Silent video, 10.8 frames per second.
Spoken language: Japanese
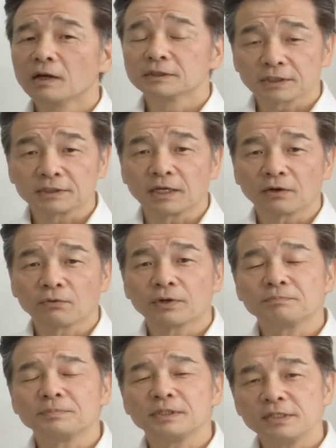でですねこれ
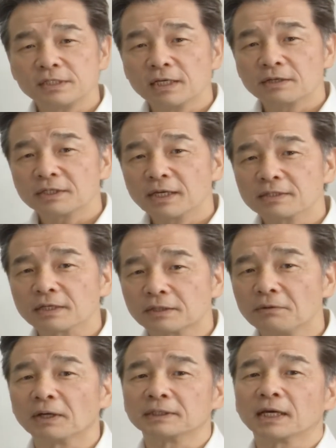PCR 検査
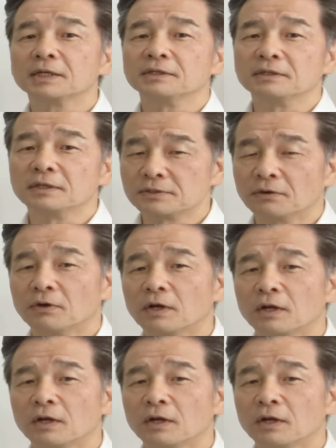ではないんですよ